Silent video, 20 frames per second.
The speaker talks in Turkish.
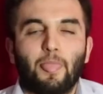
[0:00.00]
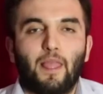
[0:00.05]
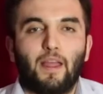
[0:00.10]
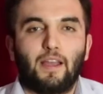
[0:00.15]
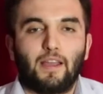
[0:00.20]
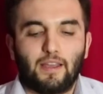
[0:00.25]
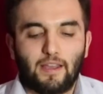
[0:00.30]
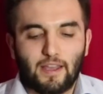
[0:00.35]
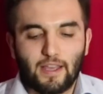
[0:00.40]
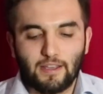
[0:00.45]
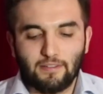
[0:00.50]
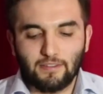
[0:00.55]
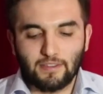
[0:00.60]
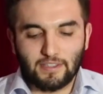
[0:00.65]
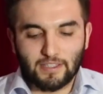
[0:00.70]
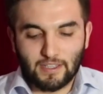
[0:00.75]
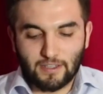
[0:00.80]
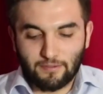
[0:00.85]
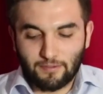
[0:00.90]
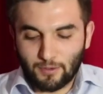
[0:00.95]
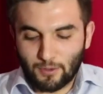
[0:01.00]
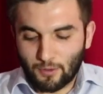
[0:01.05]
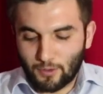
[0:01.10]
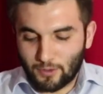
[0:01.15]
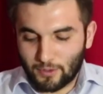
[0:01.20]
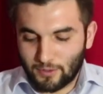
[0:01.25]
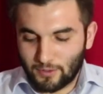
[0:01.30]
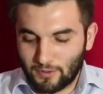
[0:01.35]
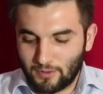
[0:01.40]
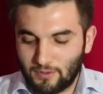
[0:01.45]
Ee, Heavy Traffic
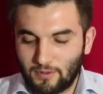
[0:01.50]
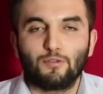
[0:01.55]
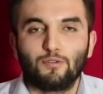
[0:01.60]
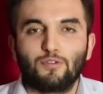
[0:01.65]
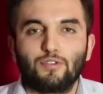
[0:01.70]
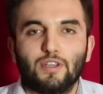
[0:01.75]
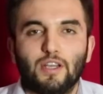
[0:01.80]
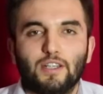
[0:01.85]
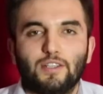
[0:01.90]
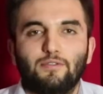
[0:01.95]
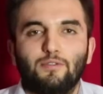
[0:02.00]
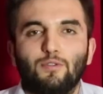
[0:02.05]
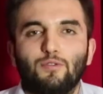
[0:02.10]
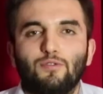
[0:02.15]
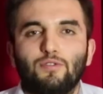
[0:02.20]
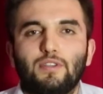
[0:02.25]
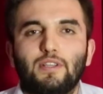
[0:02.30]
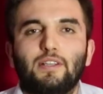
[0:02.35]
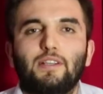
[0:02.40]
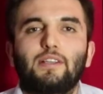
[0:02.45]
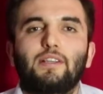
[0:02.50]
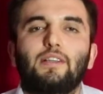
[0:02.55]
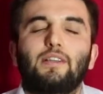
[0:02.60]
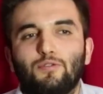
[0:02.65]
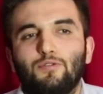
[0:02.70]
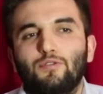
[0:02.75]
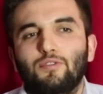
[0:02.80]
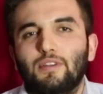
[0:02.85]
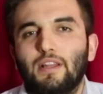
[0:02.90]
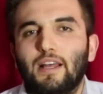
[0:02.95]
oyunu 3 yaş ve üzeri
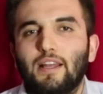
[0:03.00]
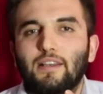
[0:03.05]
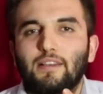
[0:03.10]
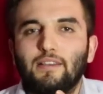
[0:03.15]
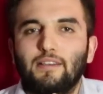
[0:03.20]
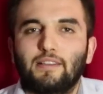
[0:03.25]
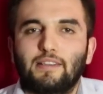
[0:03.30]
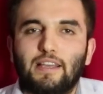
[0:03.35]
çocuklar,